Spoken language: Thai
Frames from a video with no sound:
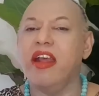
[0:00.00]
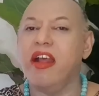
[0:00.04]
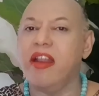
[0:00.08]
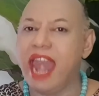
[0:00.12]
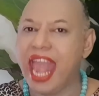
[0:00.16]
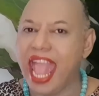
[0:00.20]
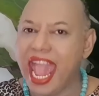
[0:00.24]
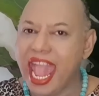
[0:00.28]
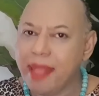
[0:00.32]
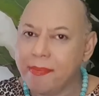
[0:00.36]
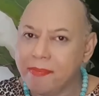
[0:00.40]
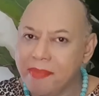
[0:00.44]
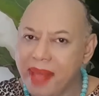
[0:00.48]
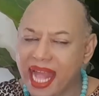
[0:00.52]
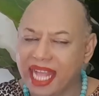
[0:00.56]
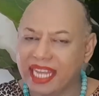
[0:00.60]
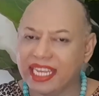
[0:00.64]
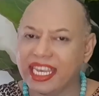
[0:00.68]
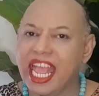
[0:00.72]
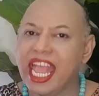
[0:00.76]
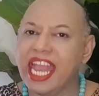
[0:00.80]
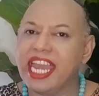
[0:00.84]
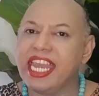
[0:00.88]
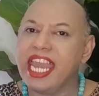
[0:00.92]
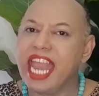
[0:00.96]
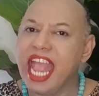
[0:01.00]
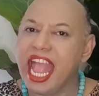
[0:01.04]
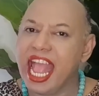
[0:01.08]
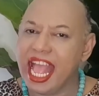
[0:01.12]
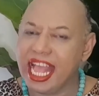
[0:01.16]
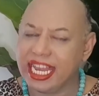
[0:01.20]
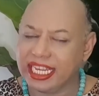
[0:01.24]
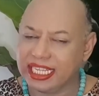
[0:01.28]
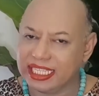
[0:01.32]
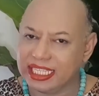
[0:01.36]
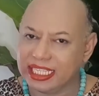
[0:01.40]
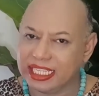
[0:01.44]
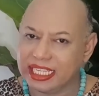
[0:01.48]
และบางท่านอา
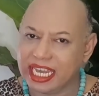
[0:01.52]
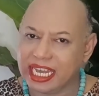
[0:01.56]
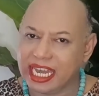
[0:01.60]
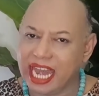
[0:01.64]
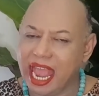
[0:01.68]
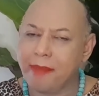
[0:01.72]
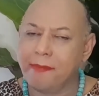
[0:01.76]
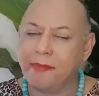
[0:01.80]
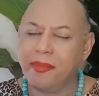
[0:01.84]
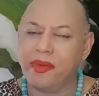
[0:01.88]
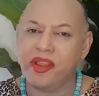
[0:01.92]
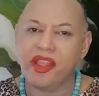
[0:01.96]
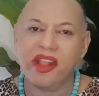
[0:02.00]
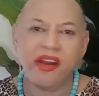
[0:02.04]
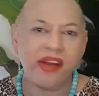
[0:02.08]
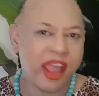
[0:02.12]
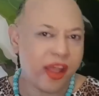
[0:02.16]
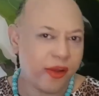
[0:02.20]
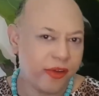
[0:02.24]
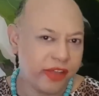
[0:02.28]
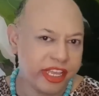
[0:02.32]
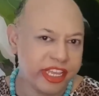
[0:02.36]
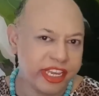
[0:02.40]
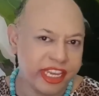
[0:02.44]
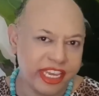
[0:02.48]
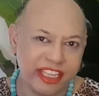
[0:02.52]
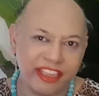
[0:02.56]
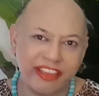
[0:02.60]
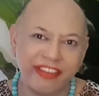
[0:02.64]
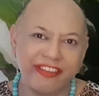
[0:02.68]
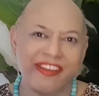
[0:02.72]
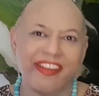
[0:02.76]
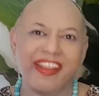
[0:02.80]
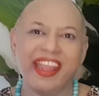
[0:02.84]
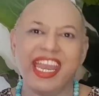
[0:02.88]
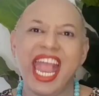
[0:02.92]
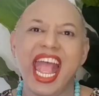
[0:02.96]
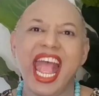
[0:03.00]
จทำเรื่องราวอื่
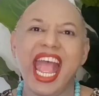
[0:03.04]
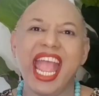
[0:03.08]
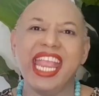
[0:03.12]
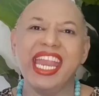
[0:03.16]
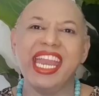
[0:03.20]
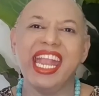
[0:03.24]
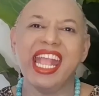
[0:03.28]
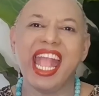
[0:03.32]
นๆก็ได้